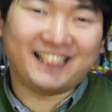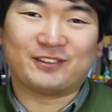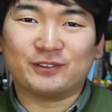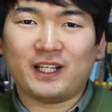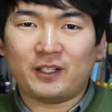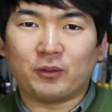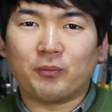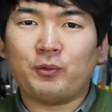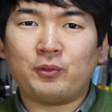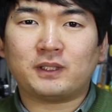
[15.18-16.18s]
네, 국내에는
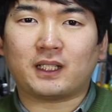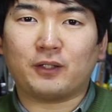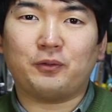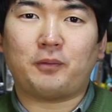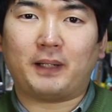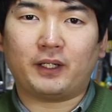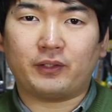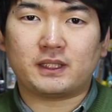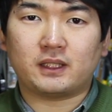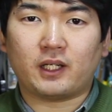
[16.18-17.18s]
로봇 용사 다그온으로 방영이
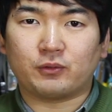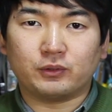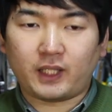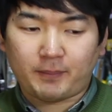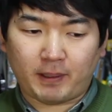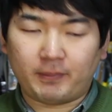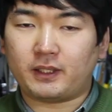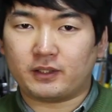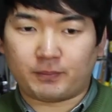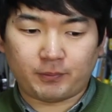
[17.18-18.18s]
됐을 때 국내에
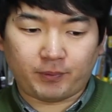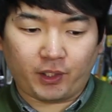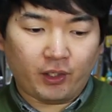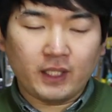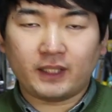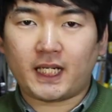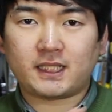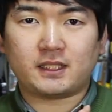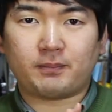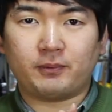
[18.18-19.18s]
발매됐던 제품인데요.
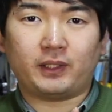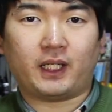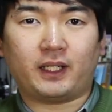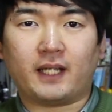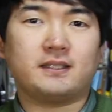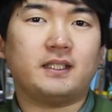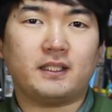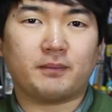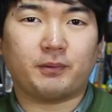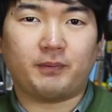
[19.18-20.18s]
DX 제품과 다르게
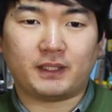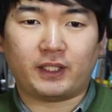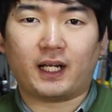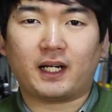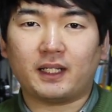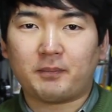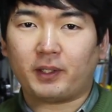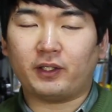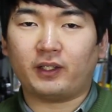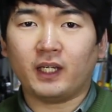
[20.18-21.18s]
STD 제품이라서 약간의
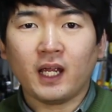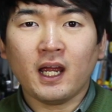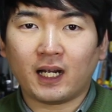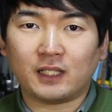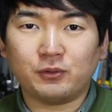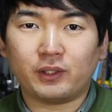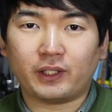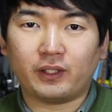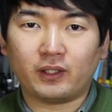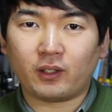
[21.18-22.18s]
변형이
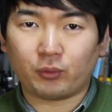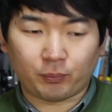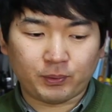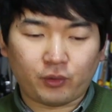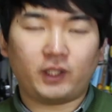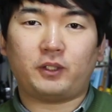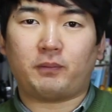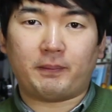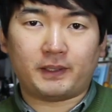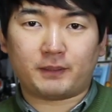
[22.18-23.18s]
간소화되어 있는데 높은 퀄리티로
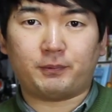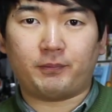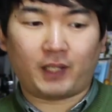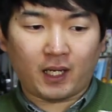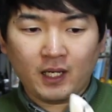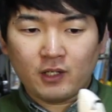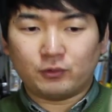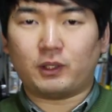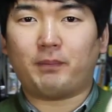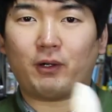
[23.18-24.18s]
발매된 제품입니다.
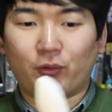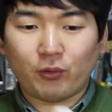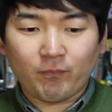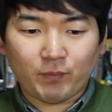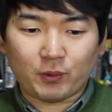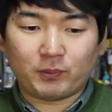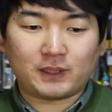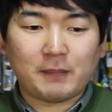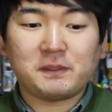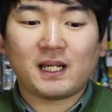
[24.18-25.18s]
우선 바로
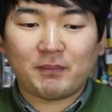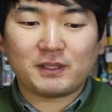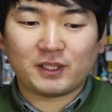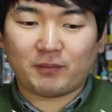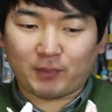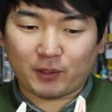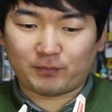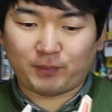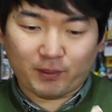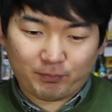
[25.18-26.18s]
로봇을 합체하면서 바로
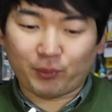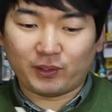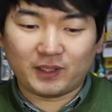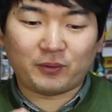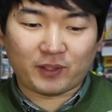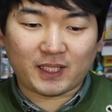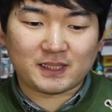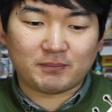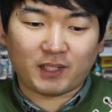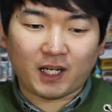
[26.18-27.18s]
벼, 보여드리도록
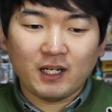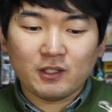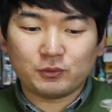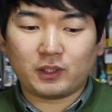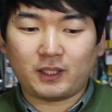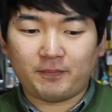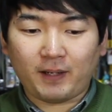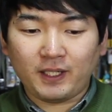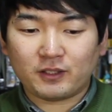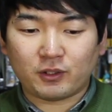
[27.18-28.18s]
하겠습니다. 우선 이
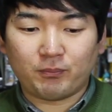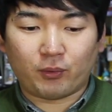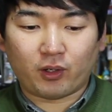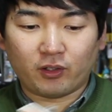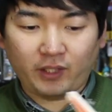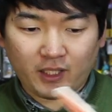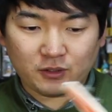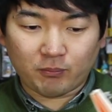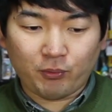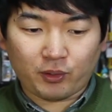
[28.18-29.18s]
파이어 전복, 거대한
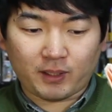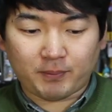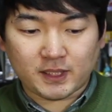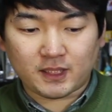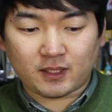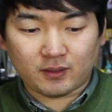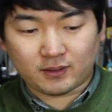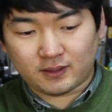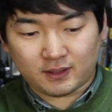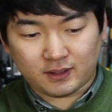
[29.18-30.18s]
전복이가
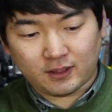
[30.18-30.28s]
변신하는